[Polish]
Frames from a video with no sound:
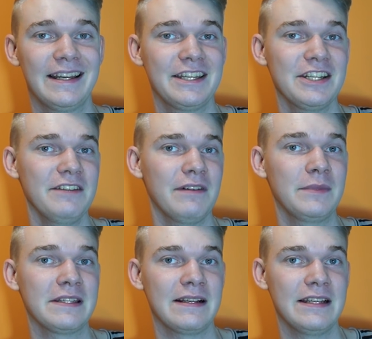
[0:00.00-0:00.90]
Jeżeli Wam
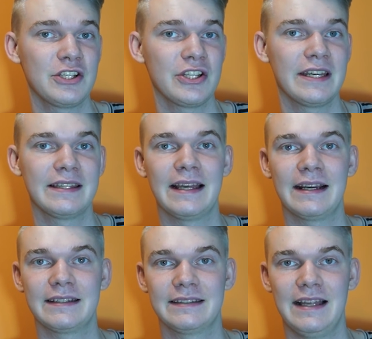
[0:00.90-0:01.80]
nie zależy
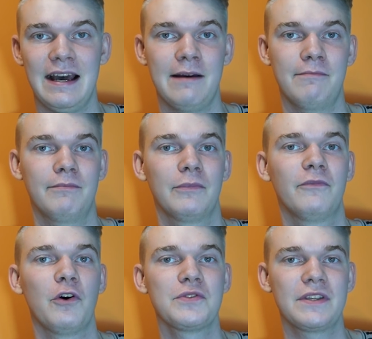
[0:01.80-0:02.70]
jednak na
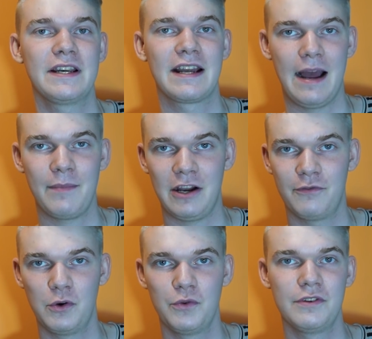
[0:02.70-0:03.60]
wąskich ramkach
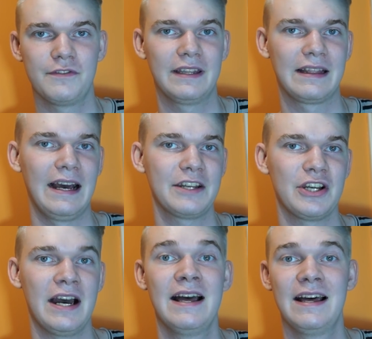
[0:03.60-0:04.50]
wokół
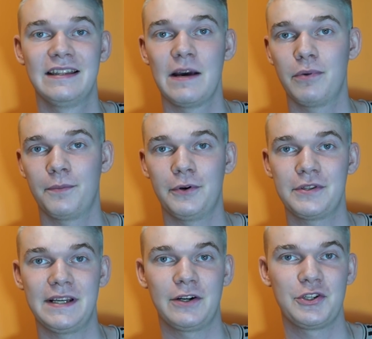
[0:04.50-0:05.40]
wyświetlacza, na
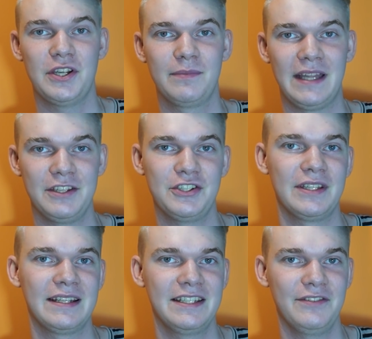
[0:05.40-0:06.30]
proporcjach
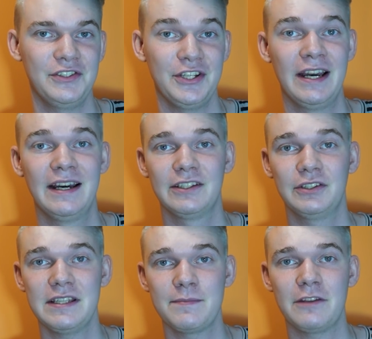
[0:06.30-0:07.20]
18 na 9
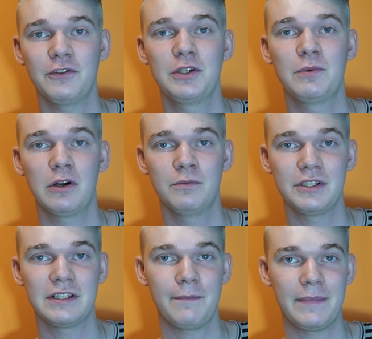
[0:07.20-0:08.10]
to te smartfony mogą
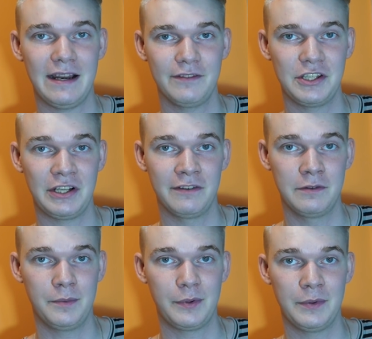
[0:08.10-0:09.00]
być naprawdę
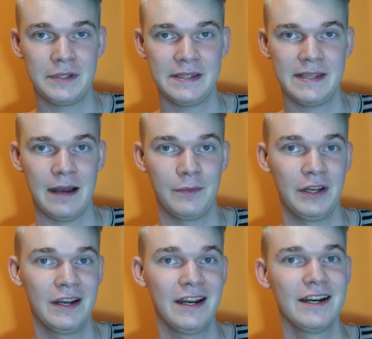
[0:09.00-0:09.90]
ciekawymi propozycjami.
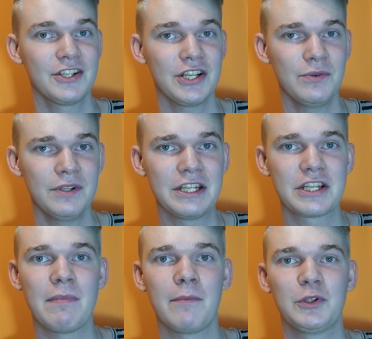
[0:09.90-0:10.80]
Szczególnie,
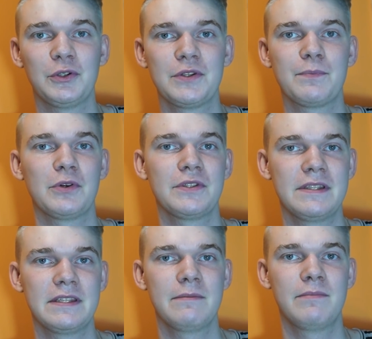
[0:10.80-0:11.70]
że mamy do
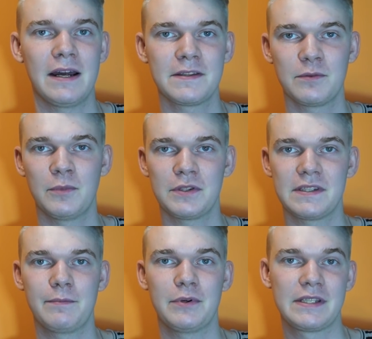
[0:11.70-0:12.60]
dyspozycji bardzo
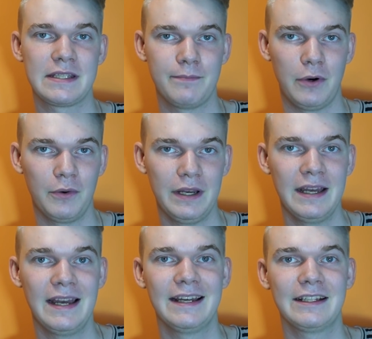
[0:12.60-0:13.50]
mocne podzespoły,
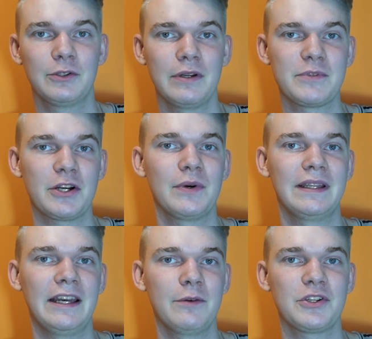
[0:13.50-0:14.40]
które
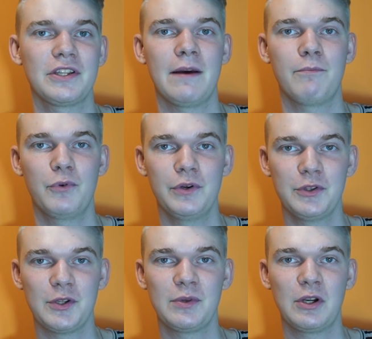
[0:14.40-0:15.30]
przekładają się na
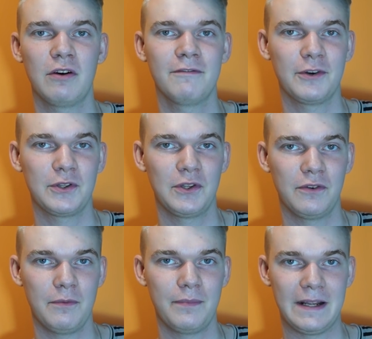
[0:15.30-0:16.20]
płynną i
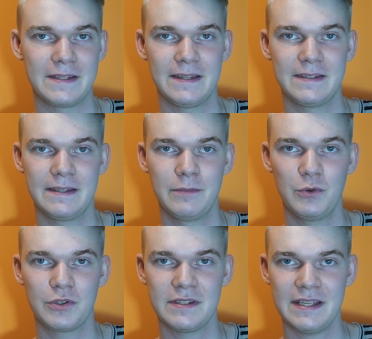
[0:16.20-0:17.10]
komfortową pracę z tymi
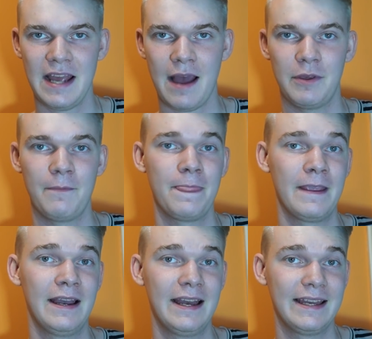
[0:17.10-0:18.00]
urządzeniami.
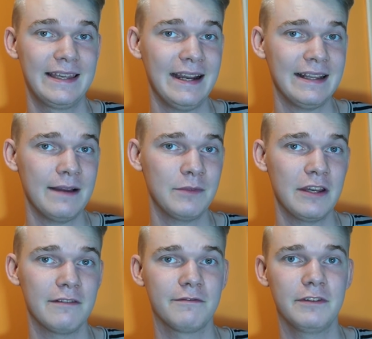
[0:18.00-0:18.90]
Jak dla
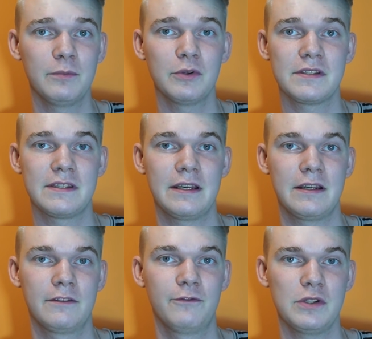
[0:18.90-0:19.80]
mnie wybór z
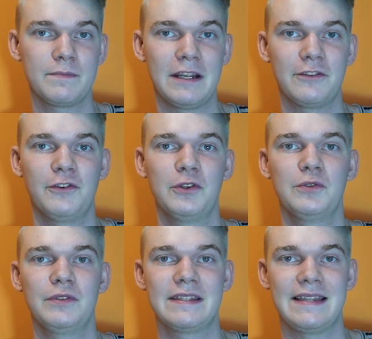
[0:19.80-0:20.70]
tych dwóch
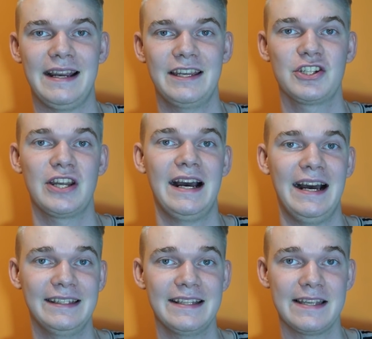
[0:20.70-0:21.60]
smartfonów jest taki, że
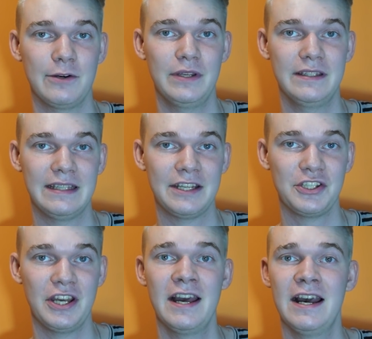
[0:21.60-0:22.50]
HTC
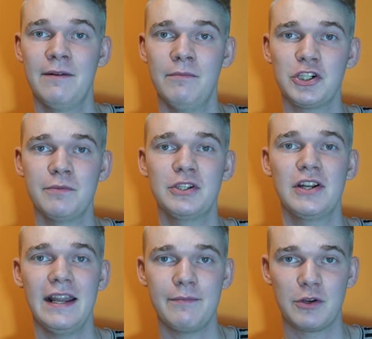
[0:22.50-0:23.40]
U11 może
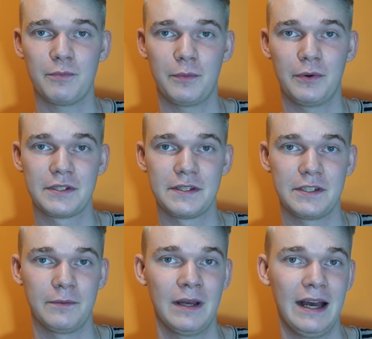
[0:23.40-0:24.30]
być lepszą
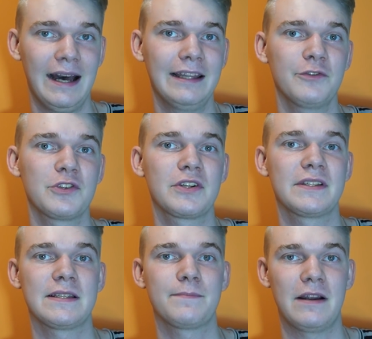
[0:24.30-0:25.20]
propozycją, a to
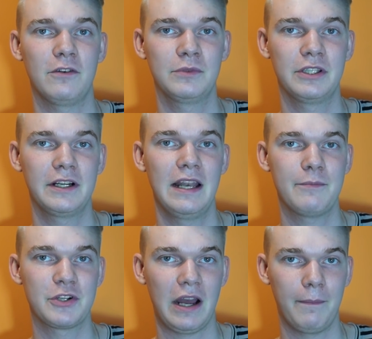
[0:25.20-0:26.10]
wszystko za sprawą tych
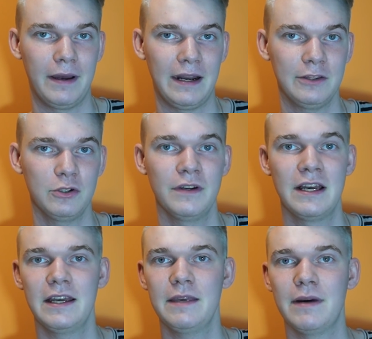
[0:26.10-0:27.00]
lepszych aparatów
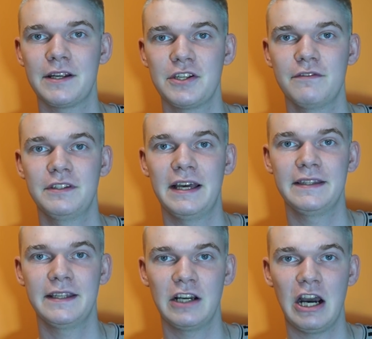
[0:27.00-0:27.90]
i bardziej
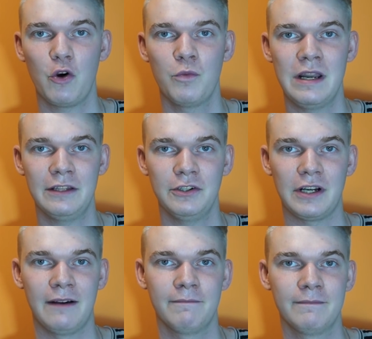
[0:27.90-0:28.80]
wydajnego
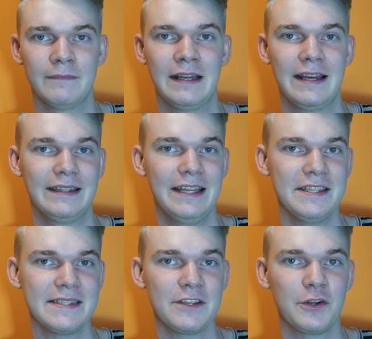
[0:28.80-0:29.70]
akumulatora.
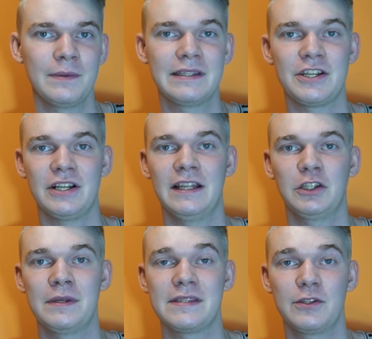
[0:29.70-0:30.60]
Dajcie znać w komentarzach
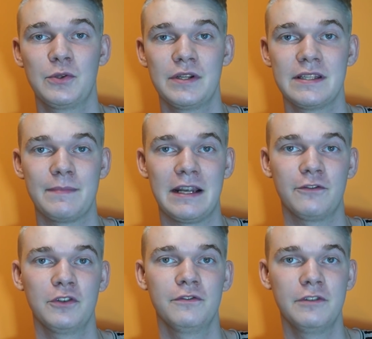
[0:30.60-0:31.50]
natomiast, który
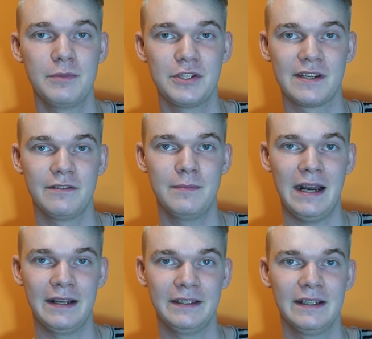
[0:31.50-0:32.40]
smartfon Wy byście
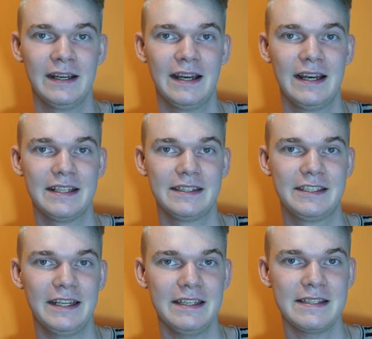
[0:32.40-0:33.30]
wybrali.
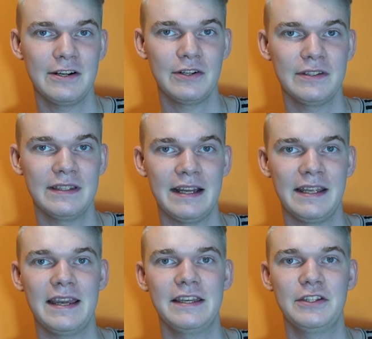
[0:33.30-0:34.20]
Dzięki za
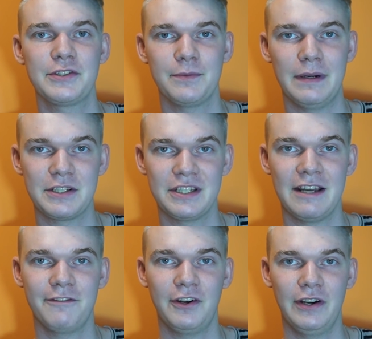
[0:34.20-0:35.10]
oglądanie i do
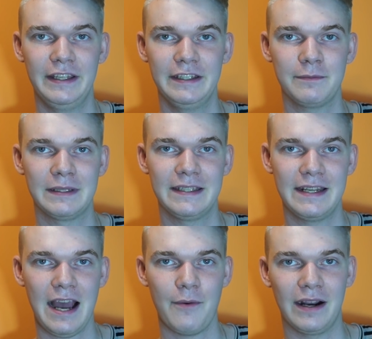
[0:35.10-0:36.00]
zobaczenia w kolejnych
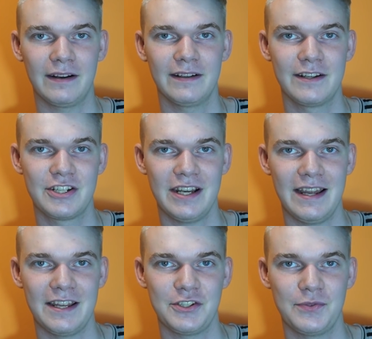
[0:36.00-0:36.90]
materiałach.
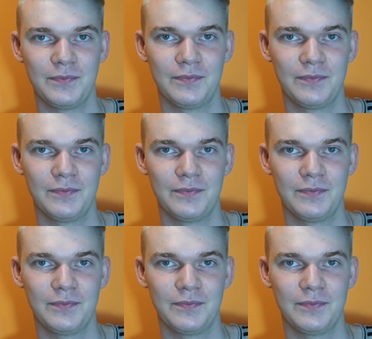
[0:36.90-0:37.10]
Cześć!